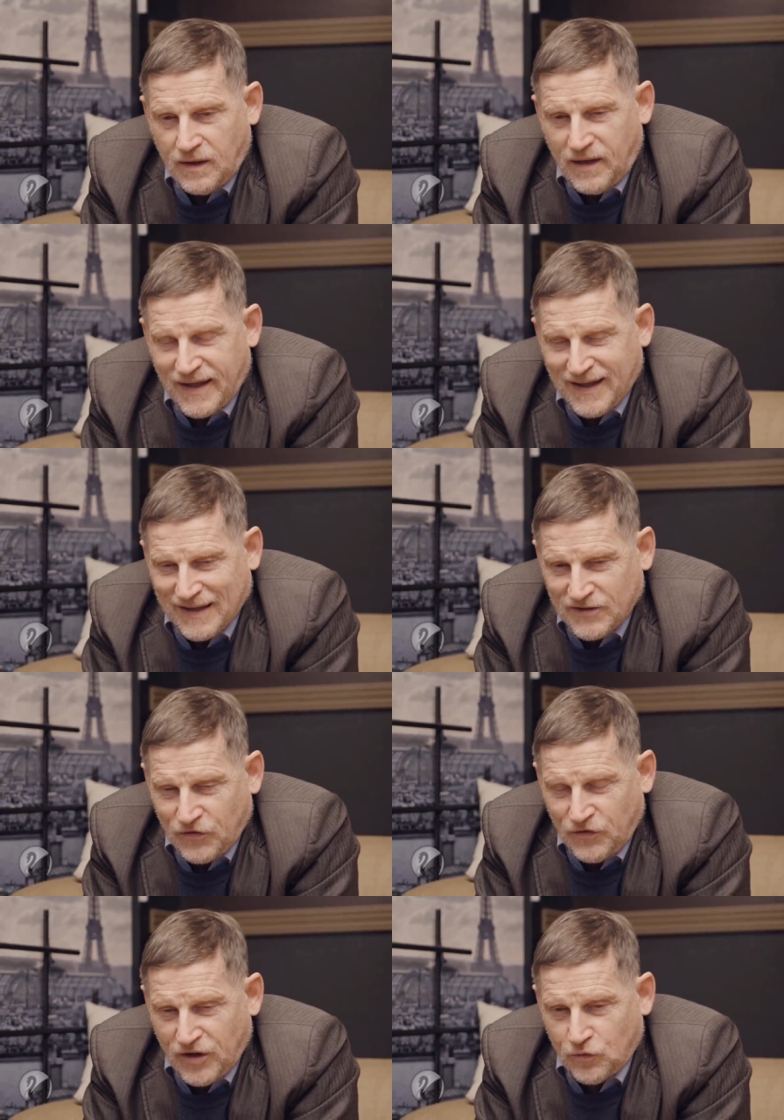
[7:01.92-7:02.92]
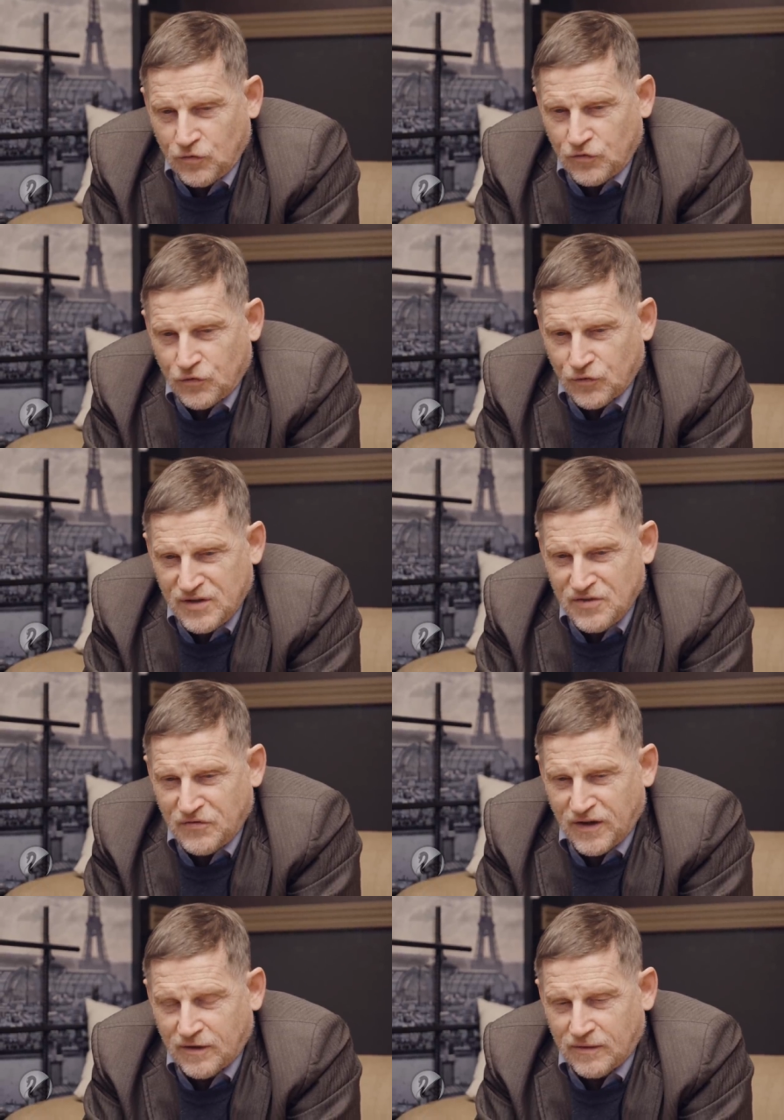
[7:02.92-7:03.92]
la guerre se déroule sur
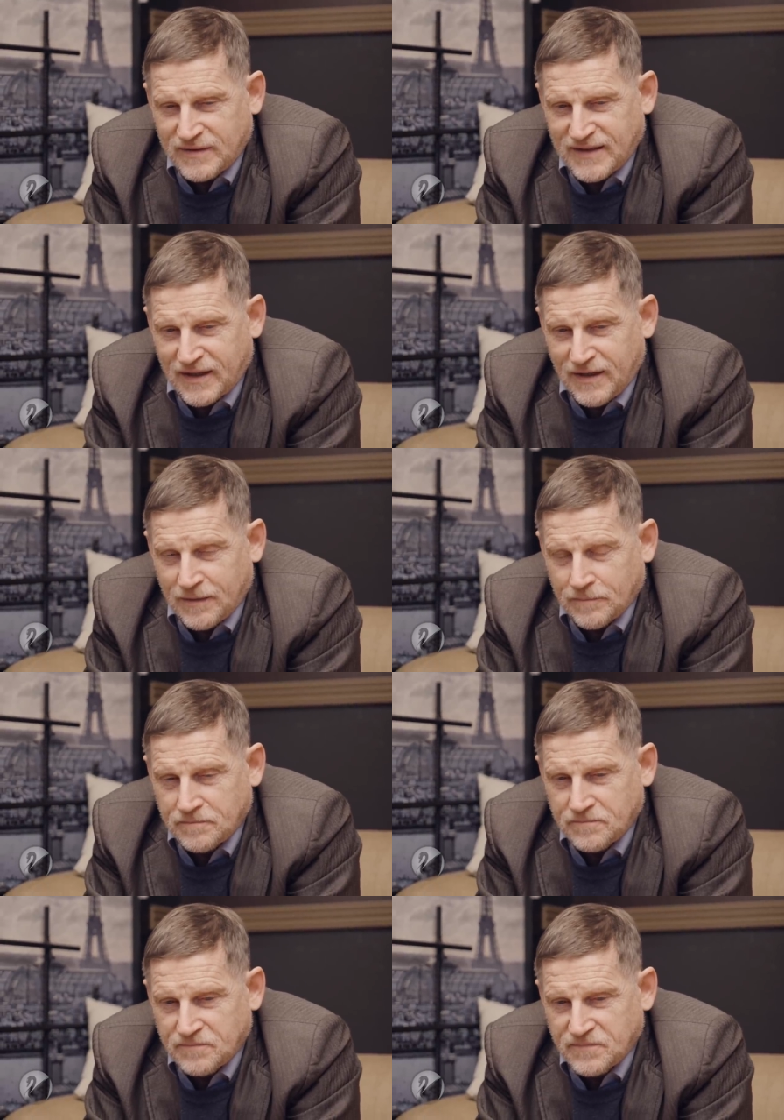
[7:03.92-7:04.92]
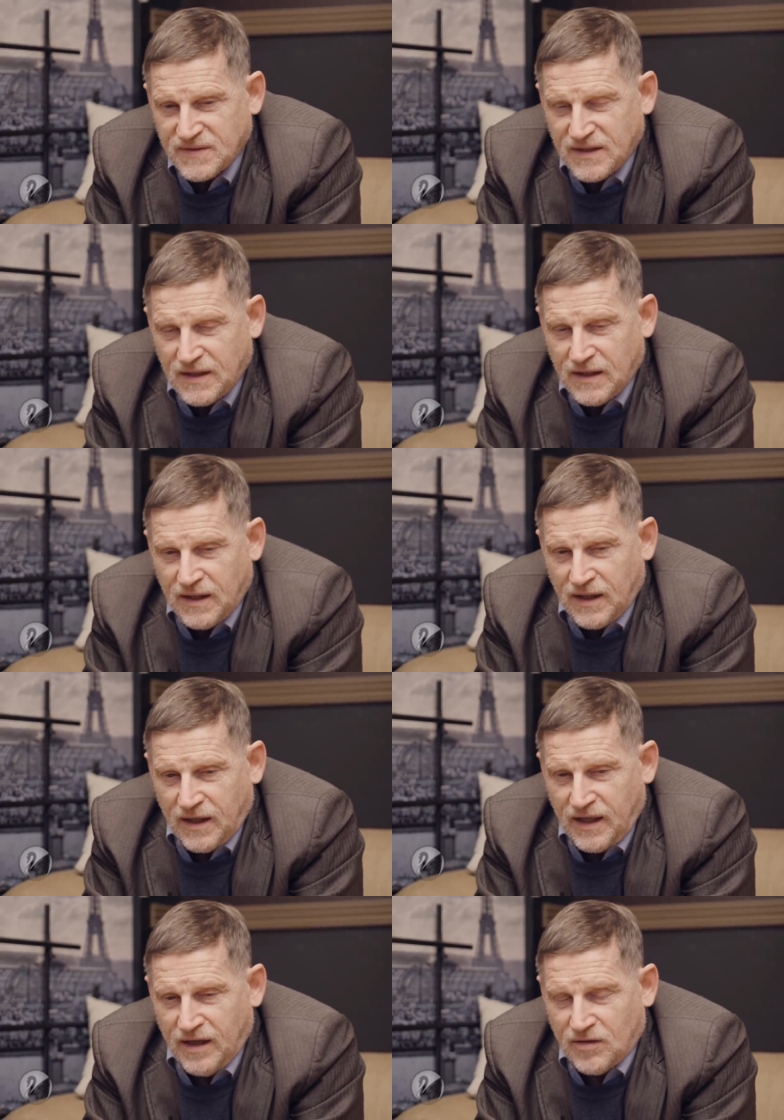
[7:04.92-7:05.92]
différents terrains.
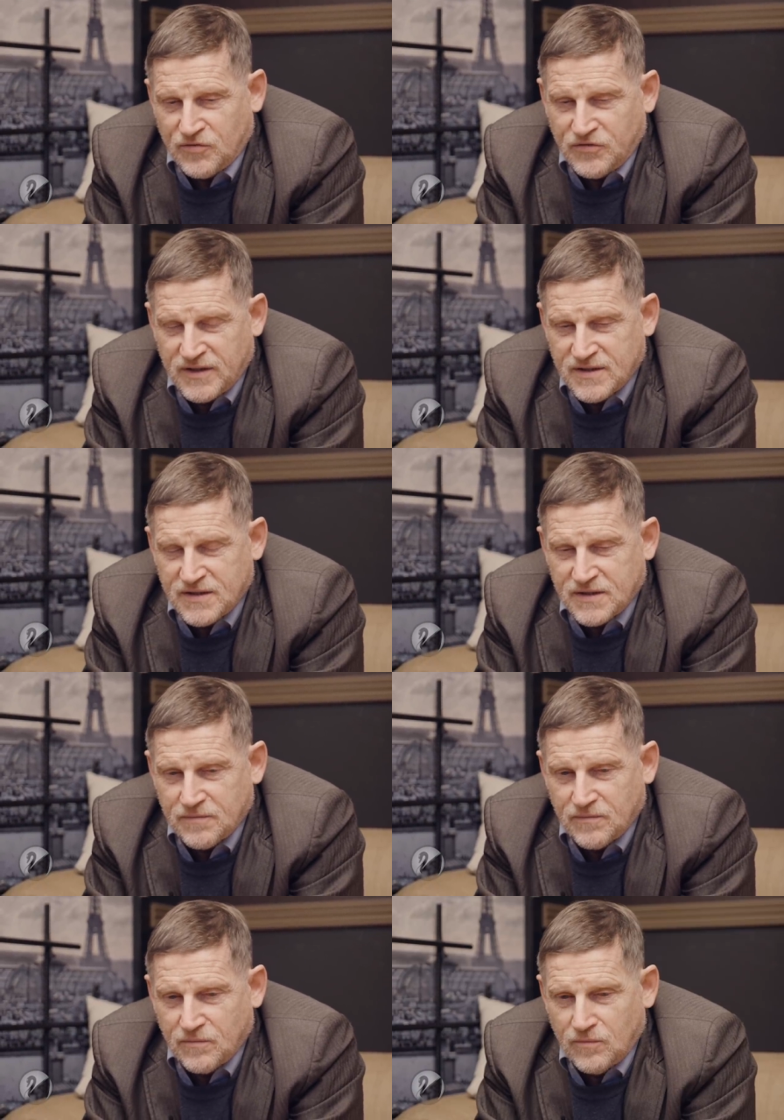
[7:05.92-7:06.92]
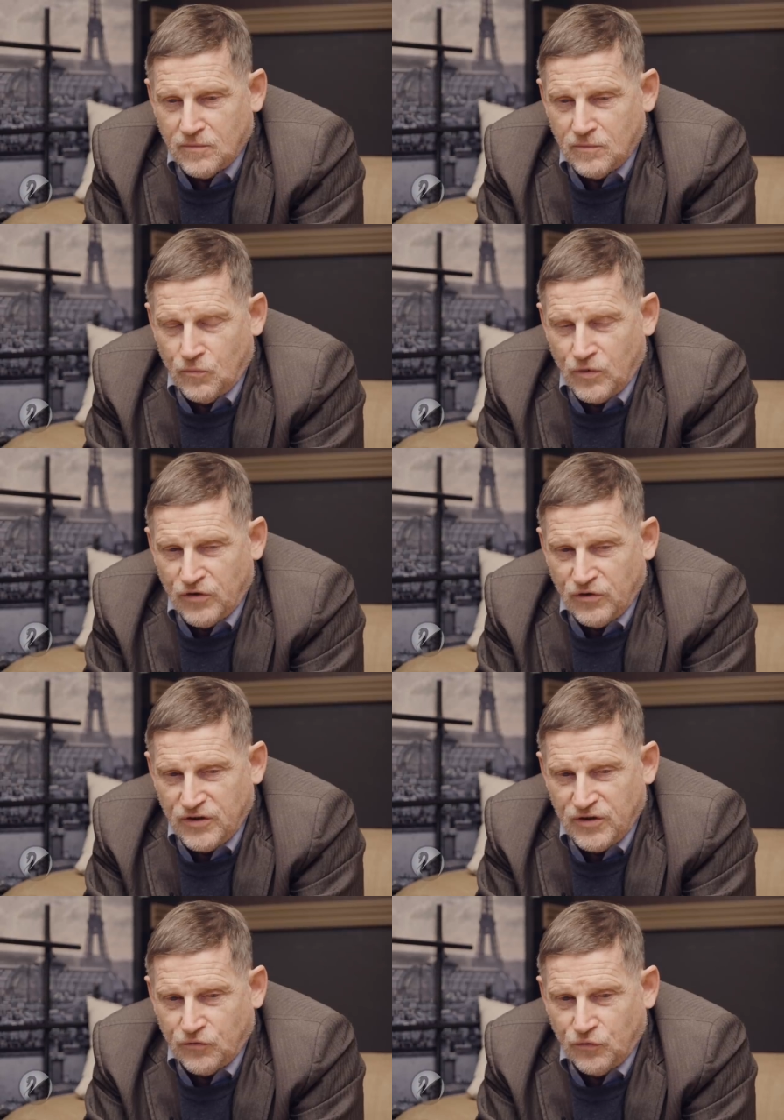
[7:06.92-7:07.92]
Et en fait, moi je
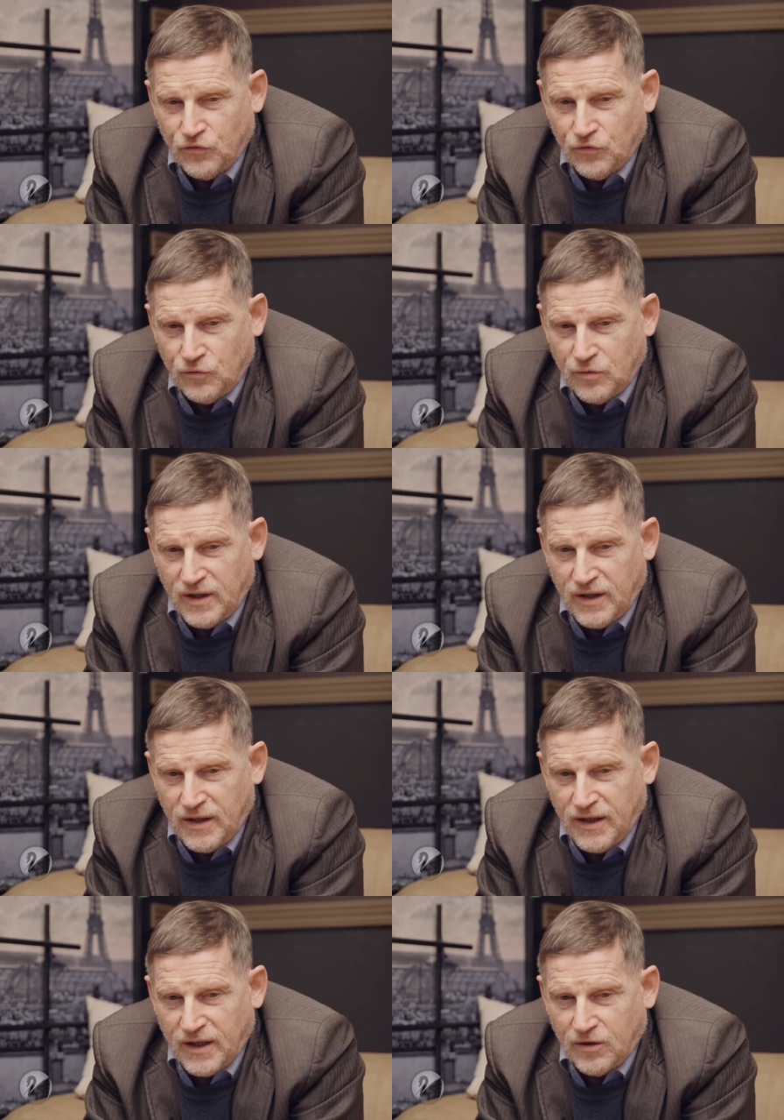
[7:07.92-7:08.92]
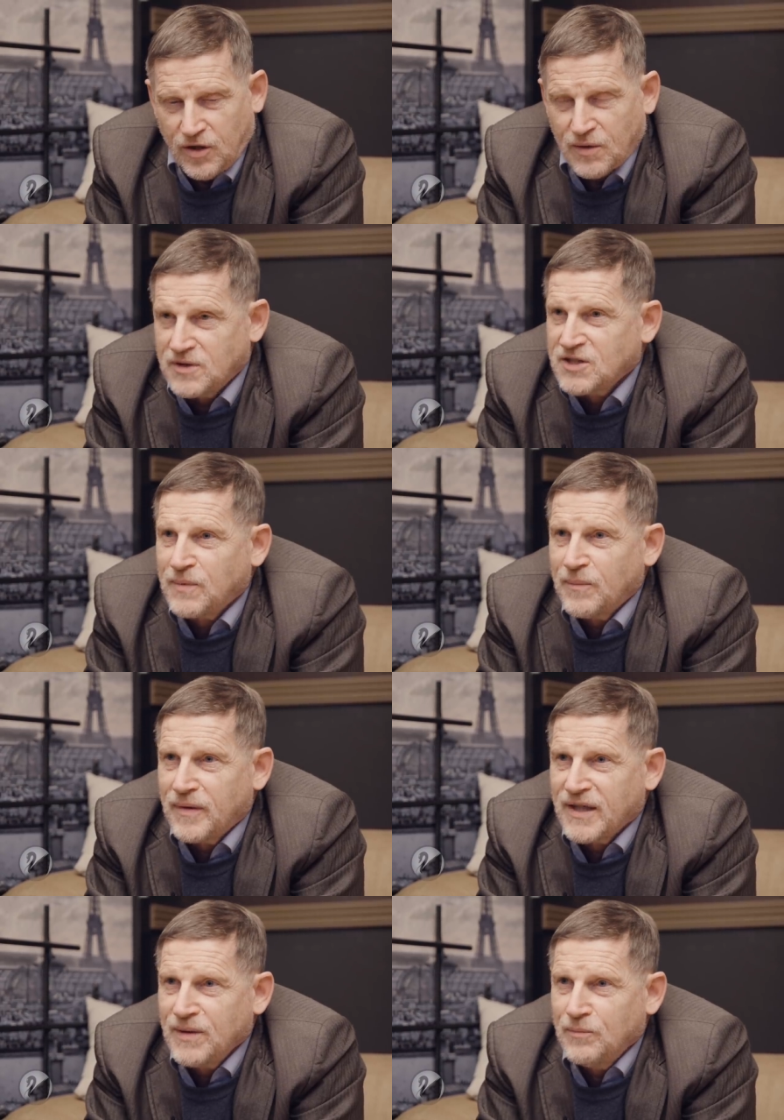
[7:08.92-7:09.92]
dis toujours, la guerre ne commence pas
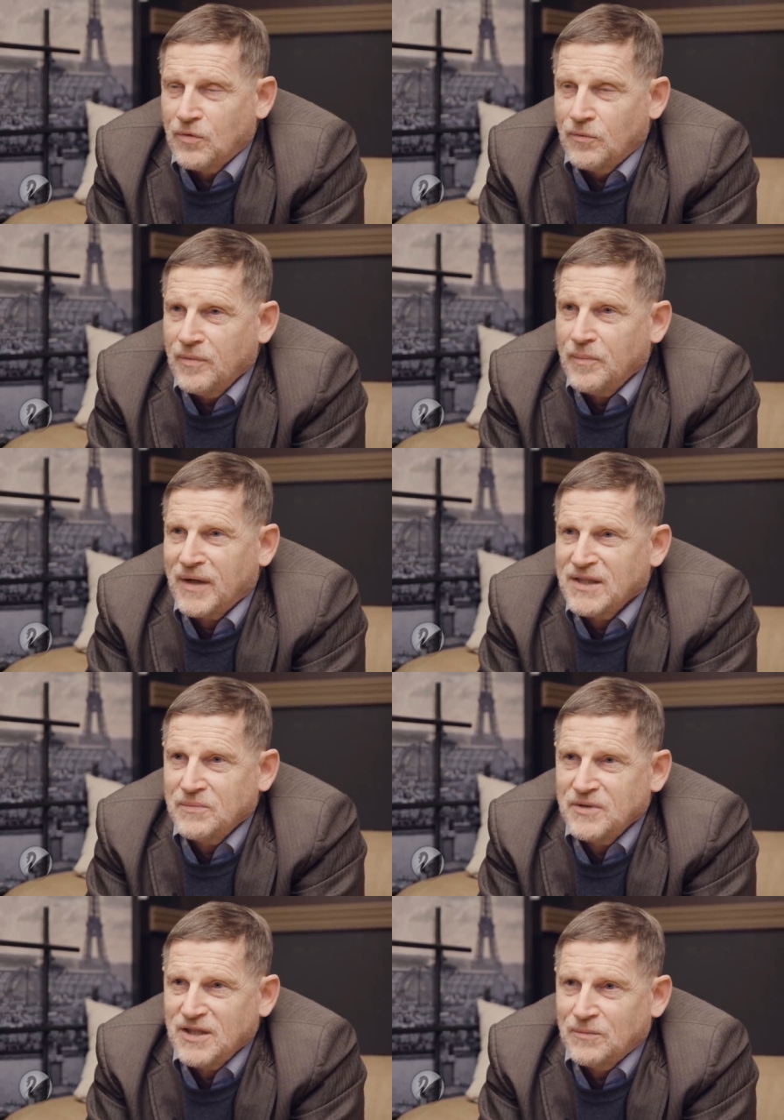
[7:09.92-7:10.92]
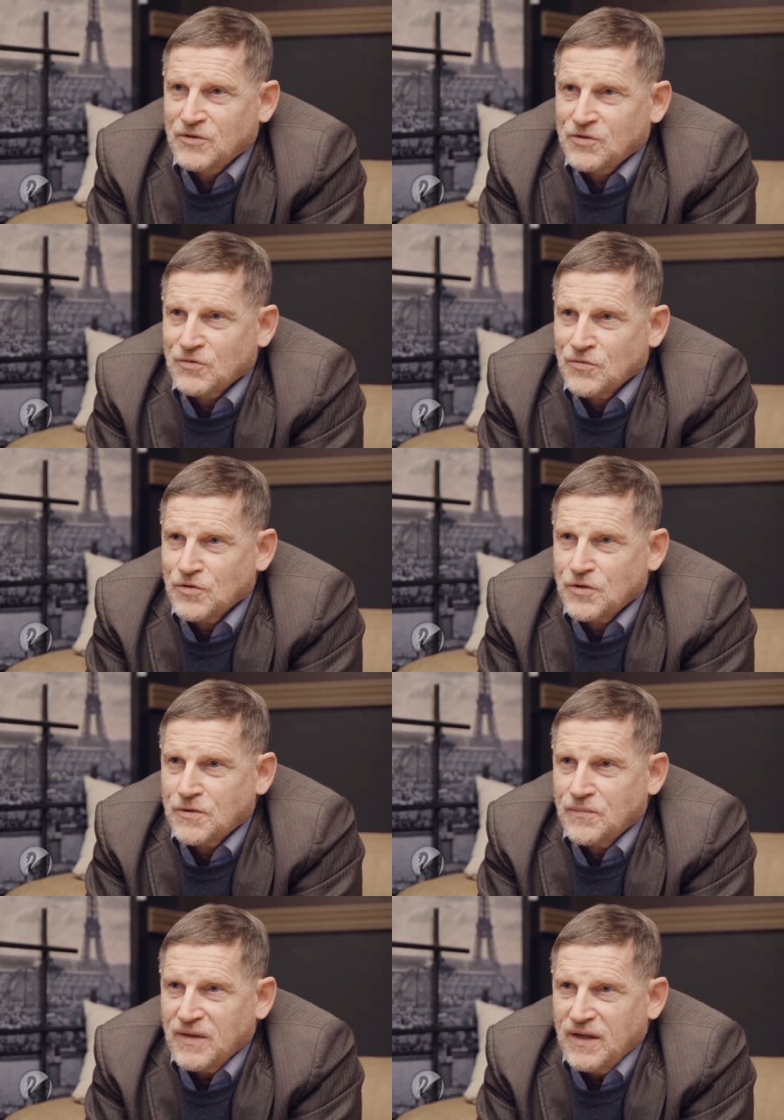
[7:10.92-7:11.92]
par des bombes, mais par des médias mensonges.